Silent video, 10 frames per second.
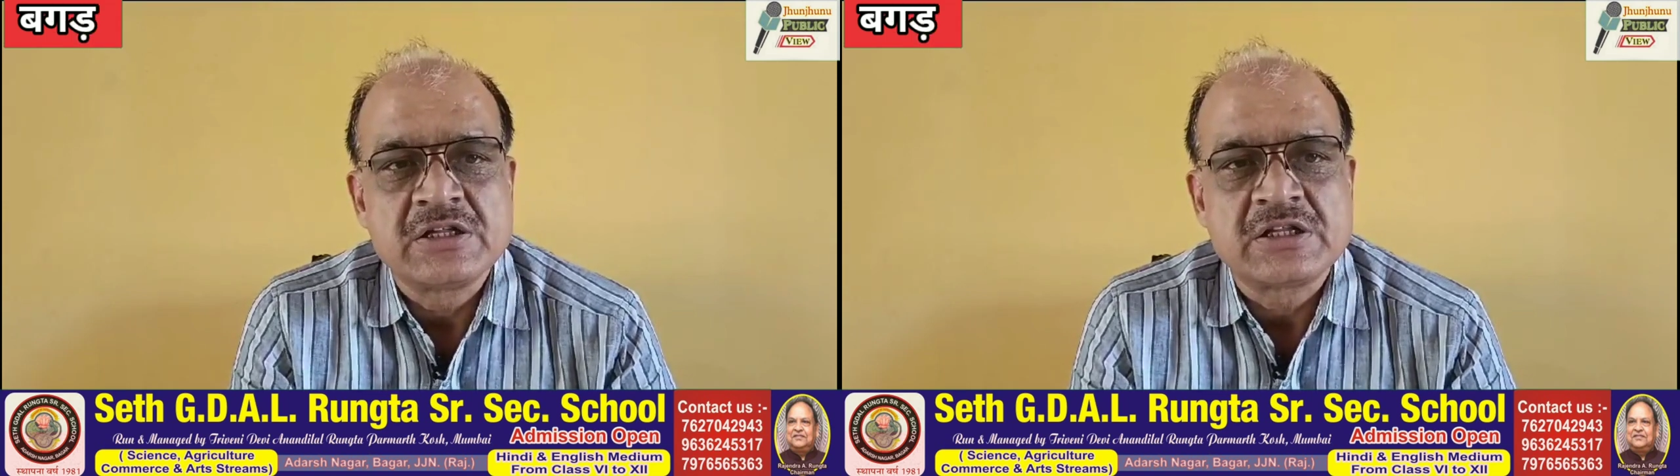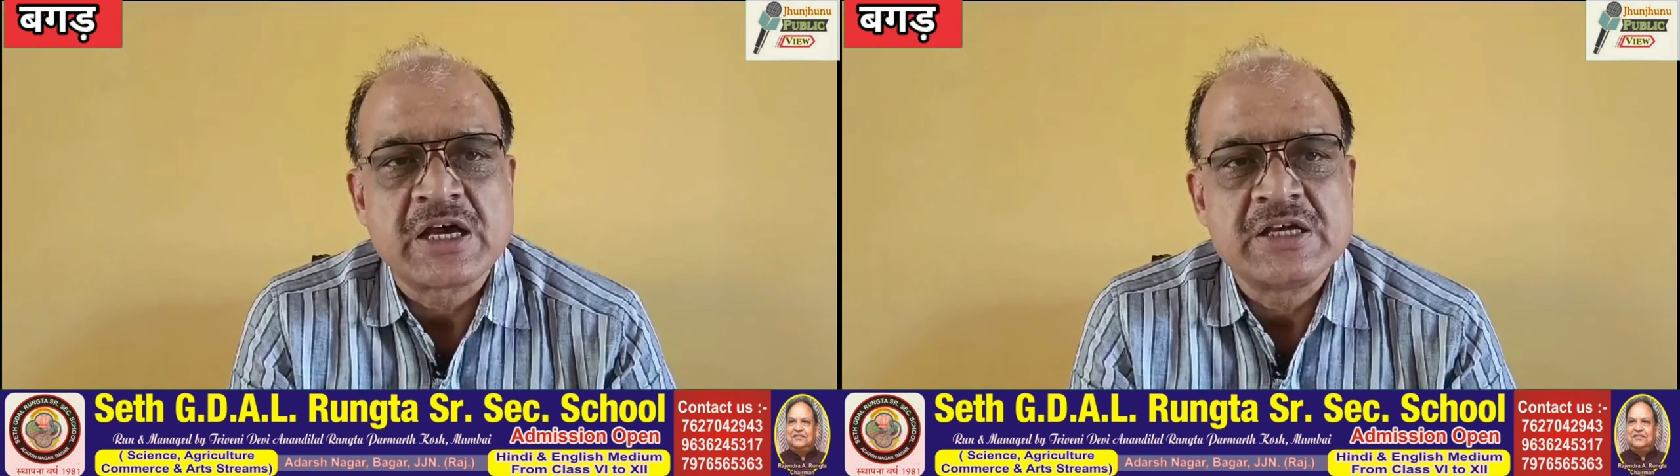
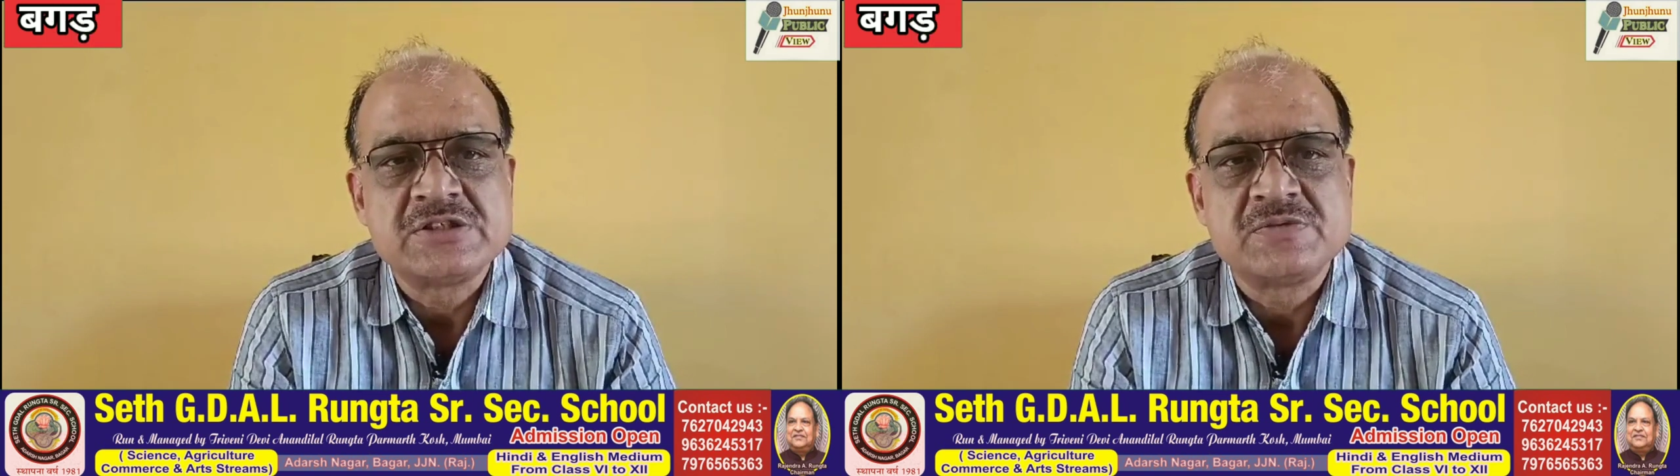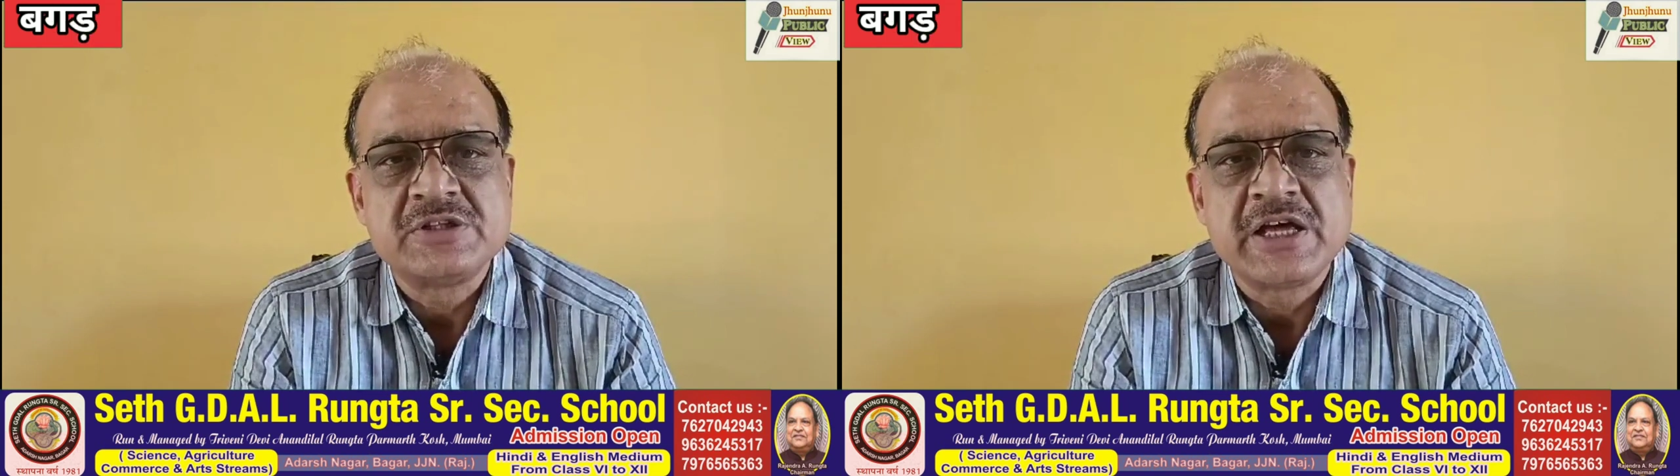तथा
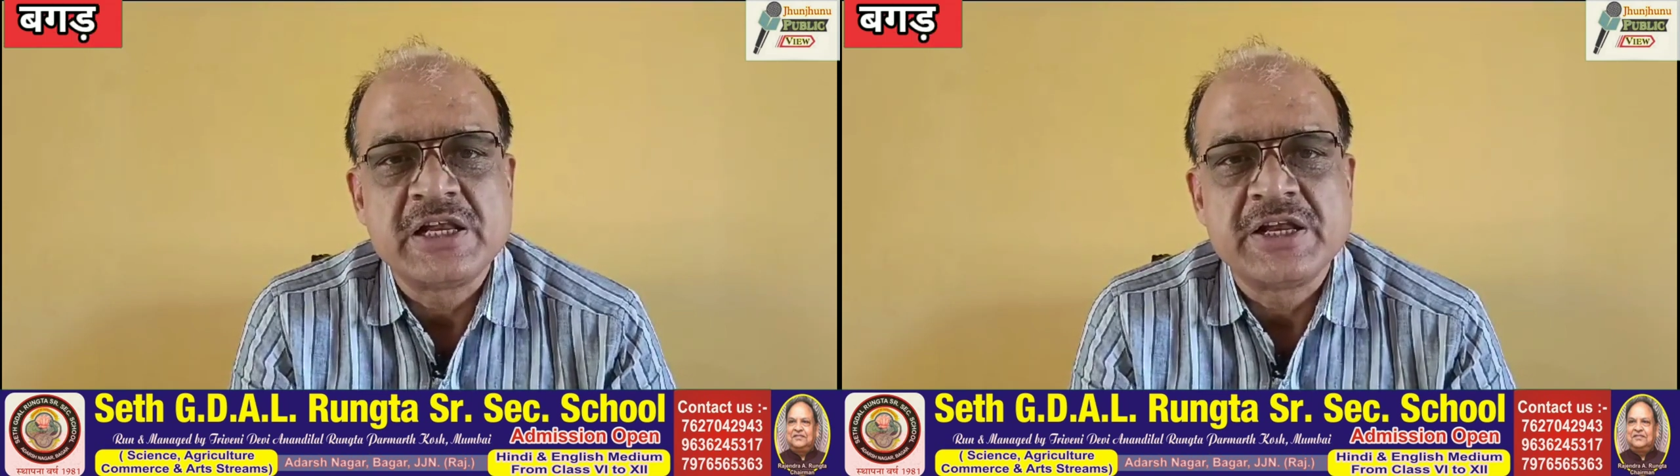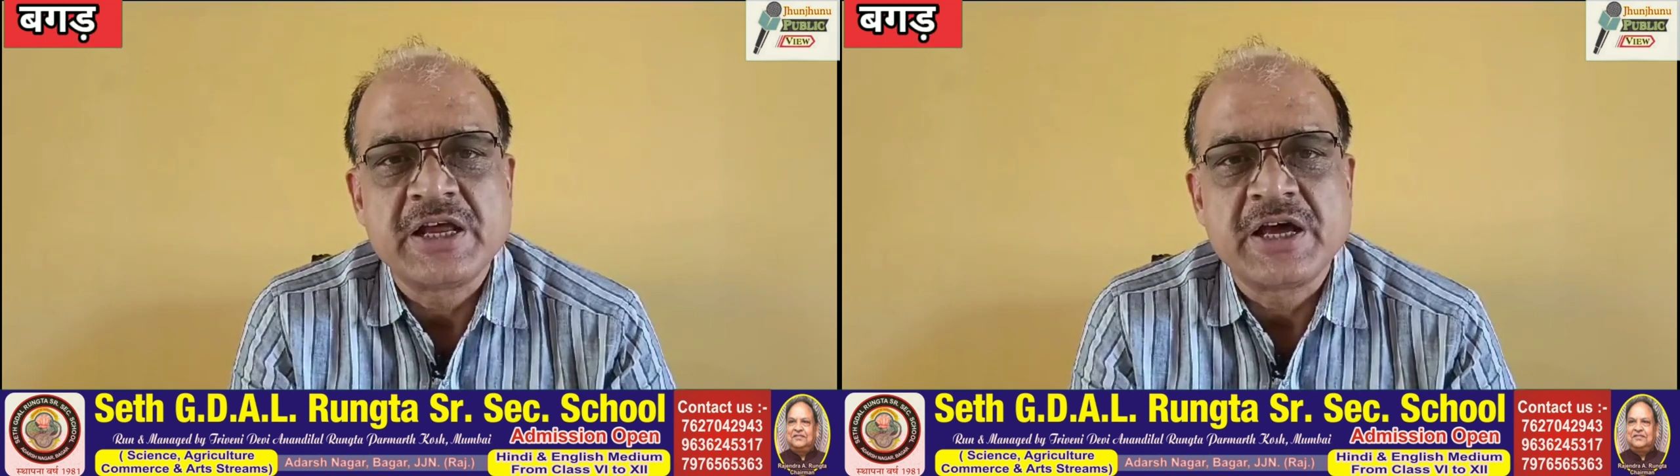इस
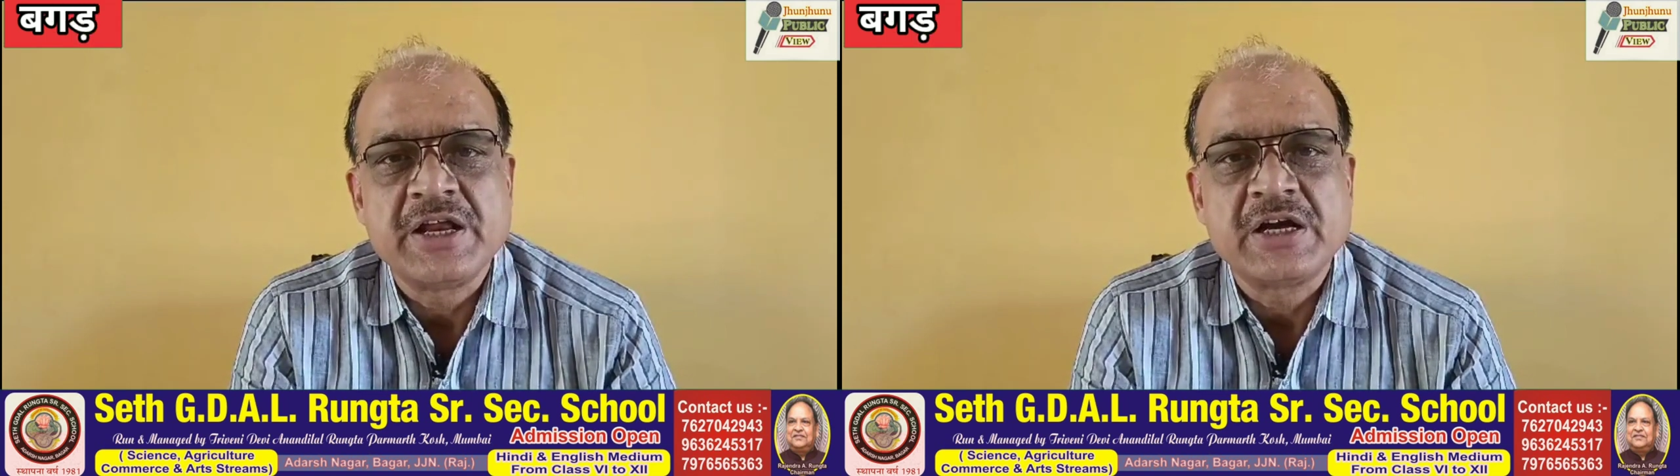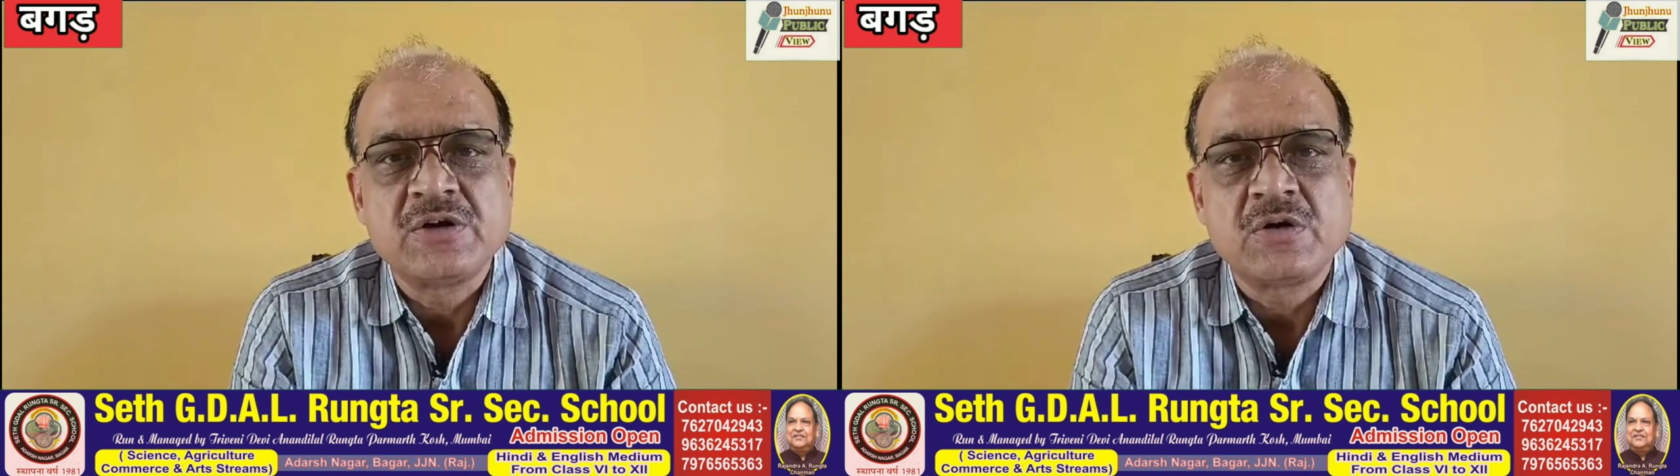विद्यालय ने अनेक